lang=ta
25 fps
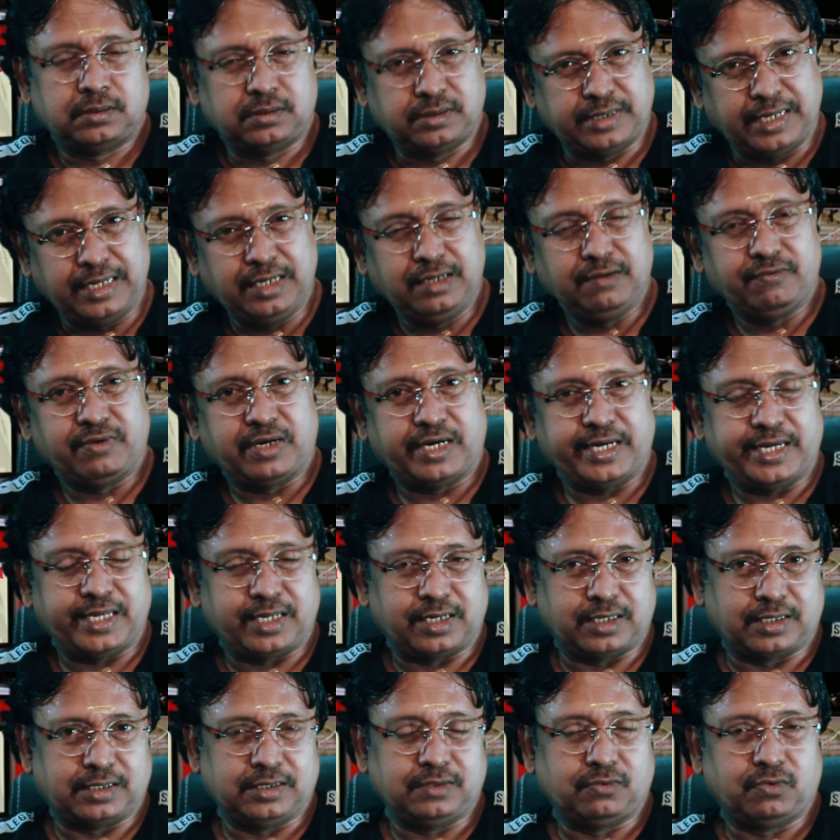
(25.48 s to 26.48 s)
ரெண்டு வகையாக
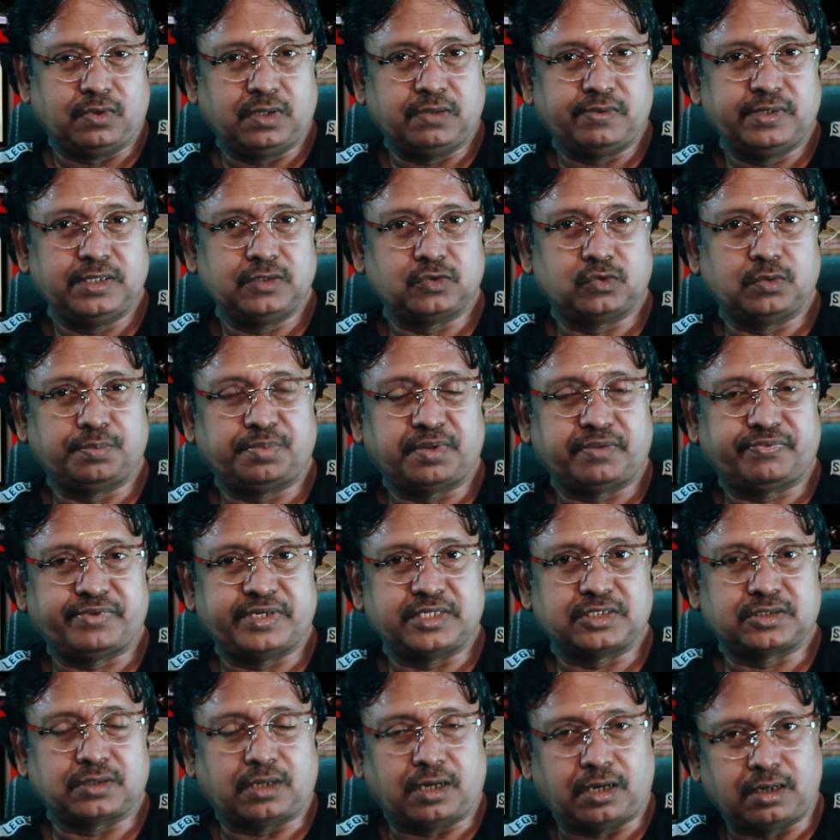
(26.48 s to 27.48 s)
இருக்குது ஒன்று வந்து சூப்பர்
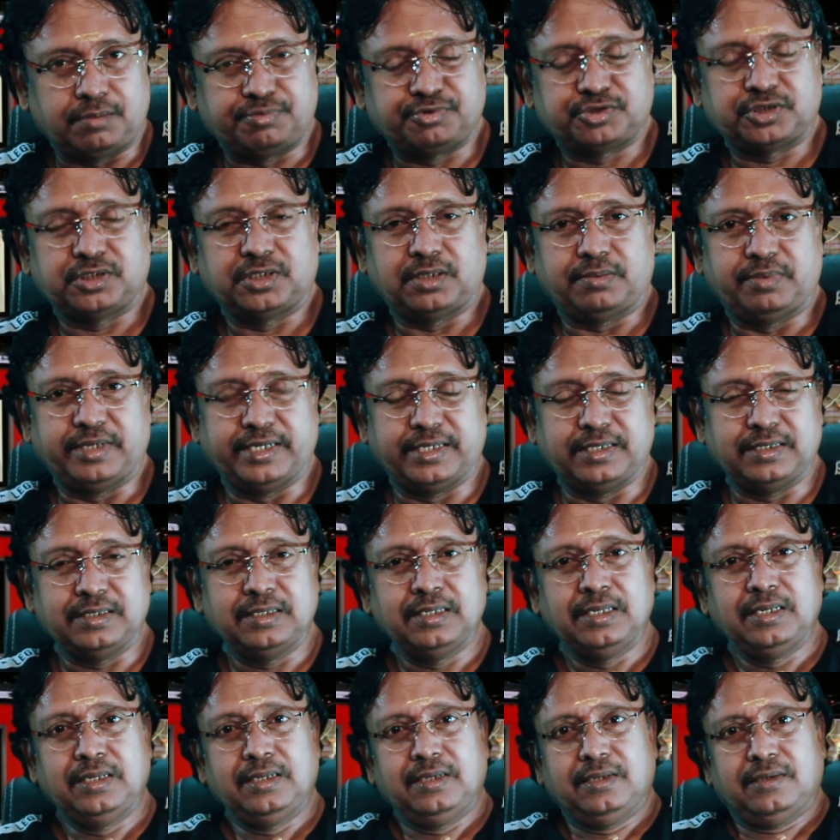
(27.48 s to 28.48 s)
ஃபேன்ஸ் ஆப்ஷன் அப்படின்னு
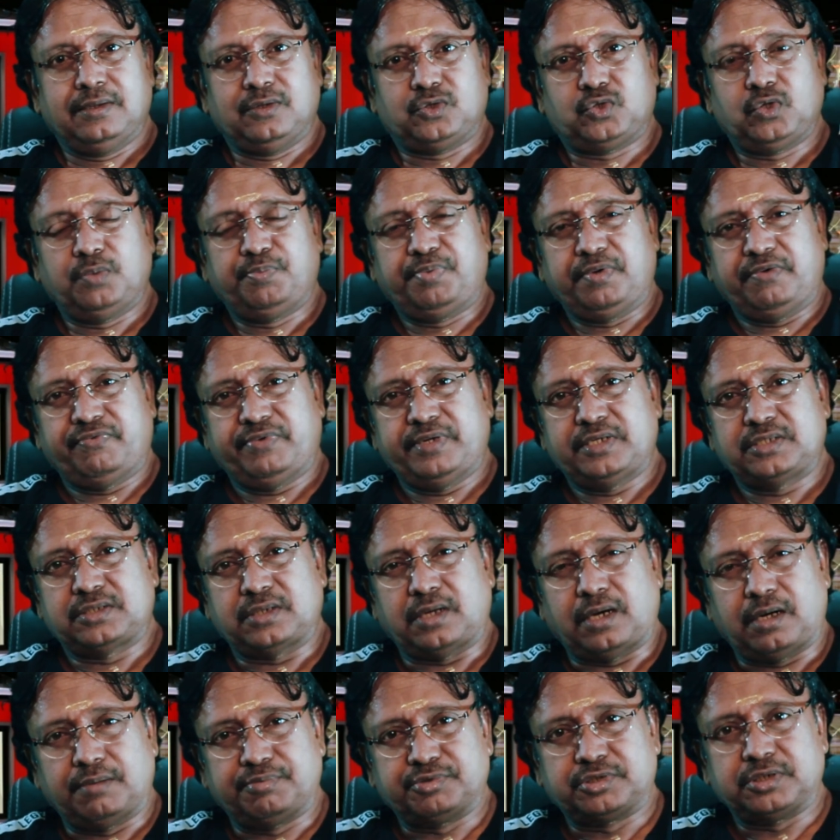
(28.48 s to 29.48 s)
சூப்பர் ஃபேன்ஸ்
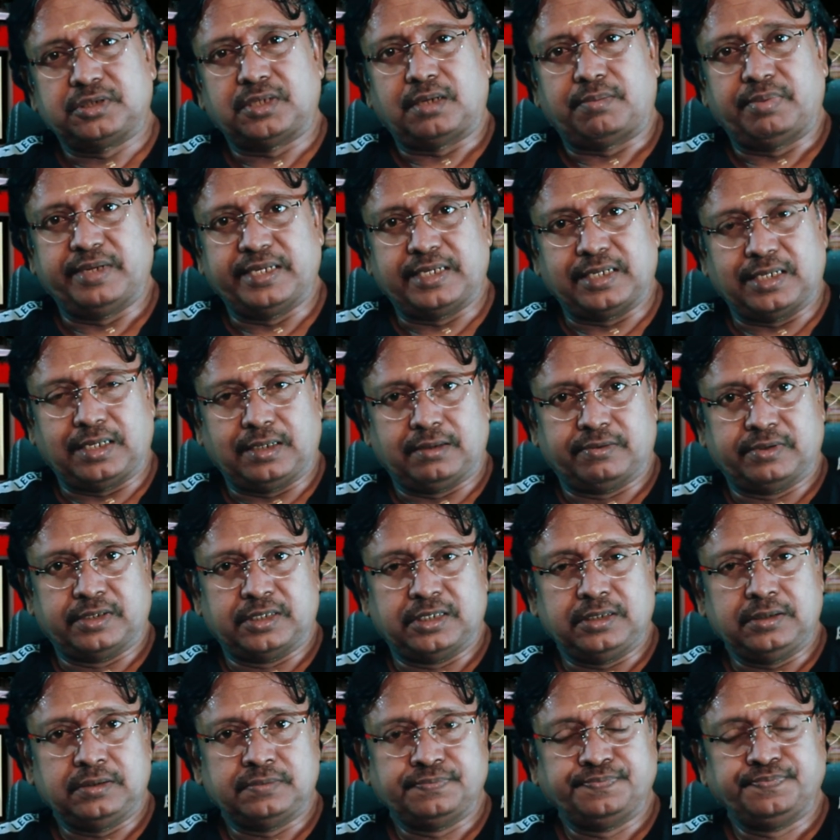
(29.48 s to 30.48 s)
ஆப்ஷன் அப்படிங்கிறதுல
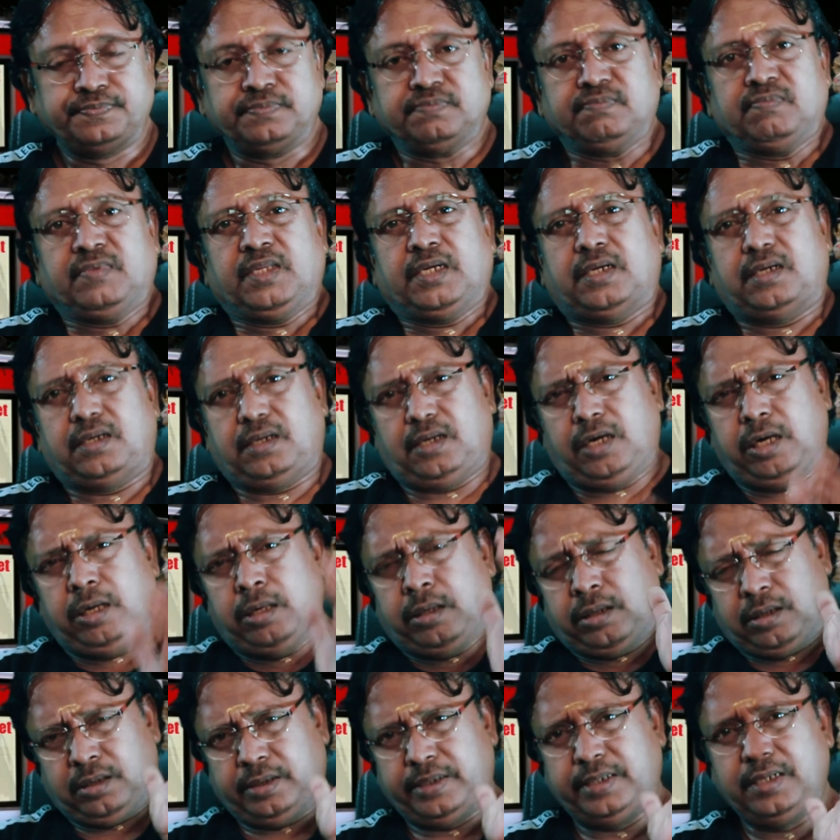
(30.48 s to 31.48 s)
வந்து
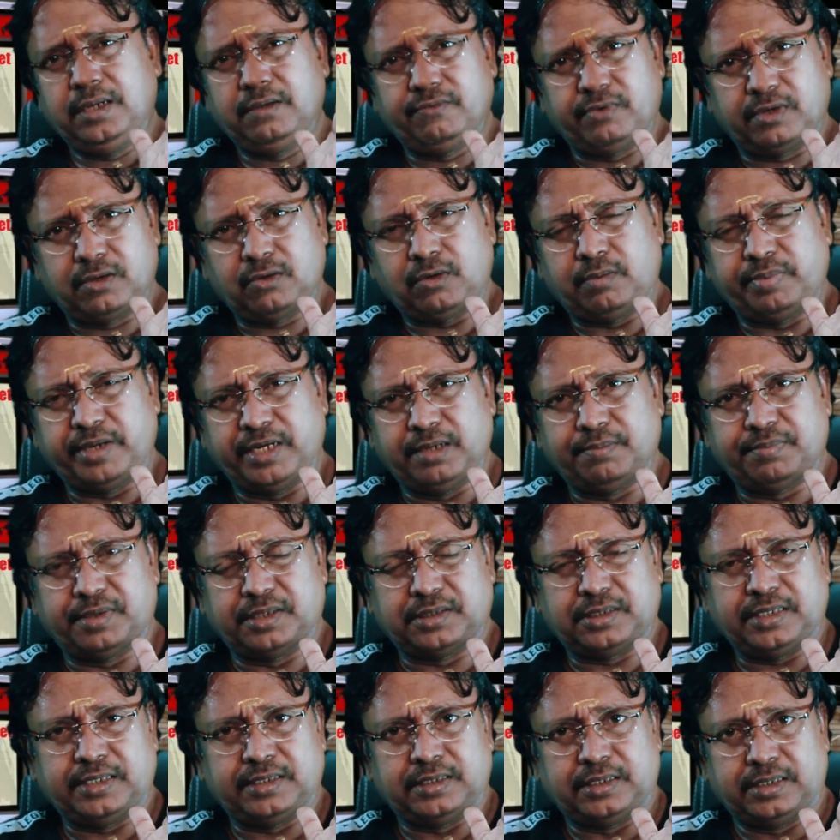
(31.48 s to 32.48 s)
என்ன வரும் அப்படின்னு
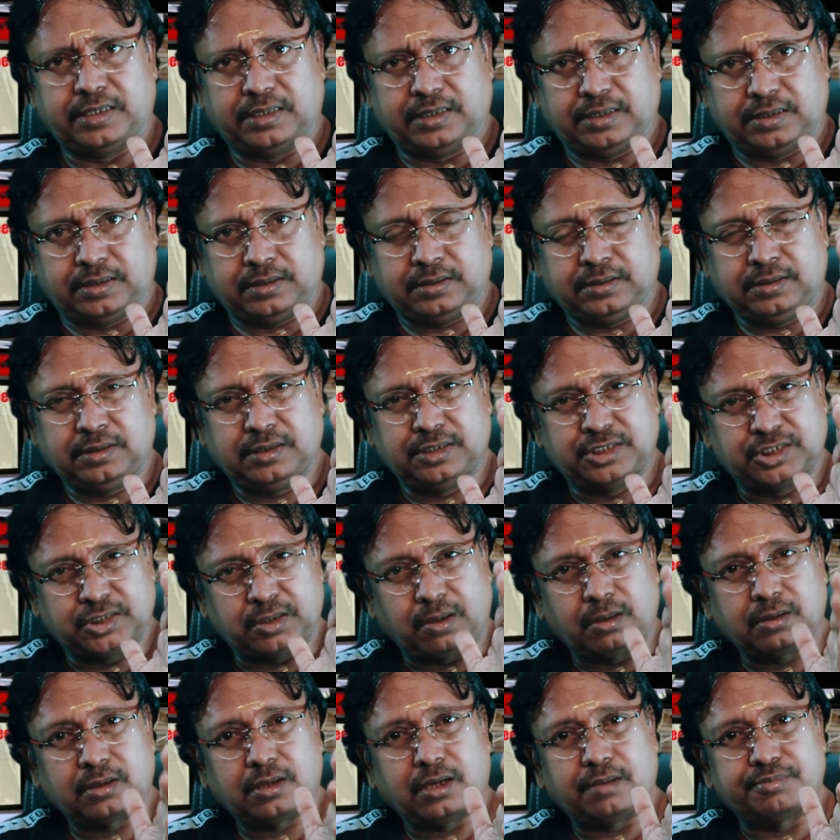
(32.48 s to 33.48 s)
பார்த்தா இந்த
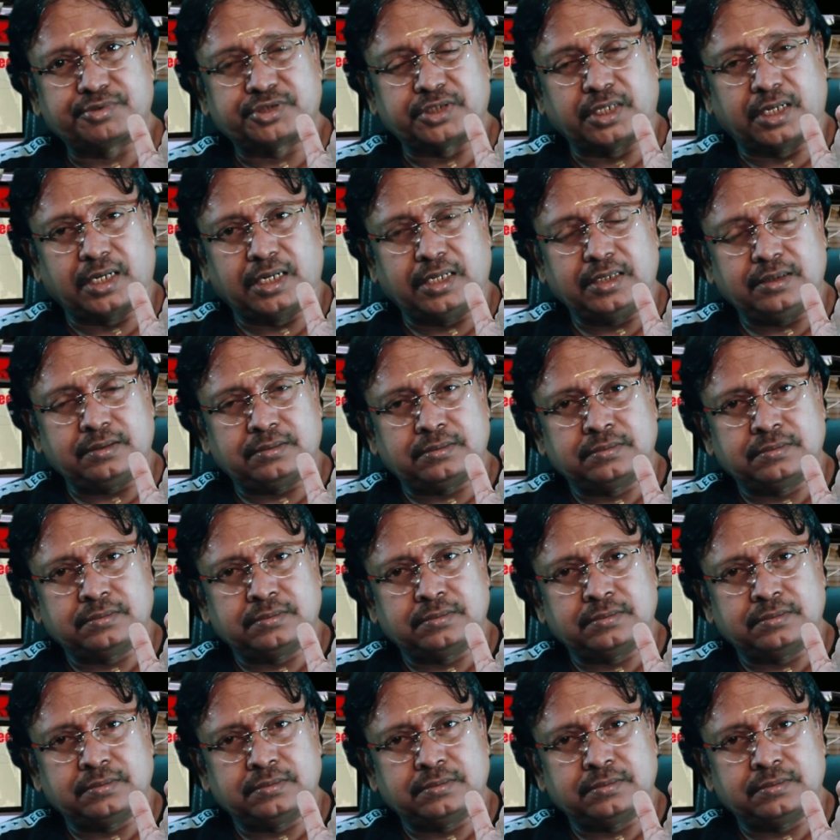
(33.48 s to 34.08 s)
ஸ்டாக் ஆப்ஷனில்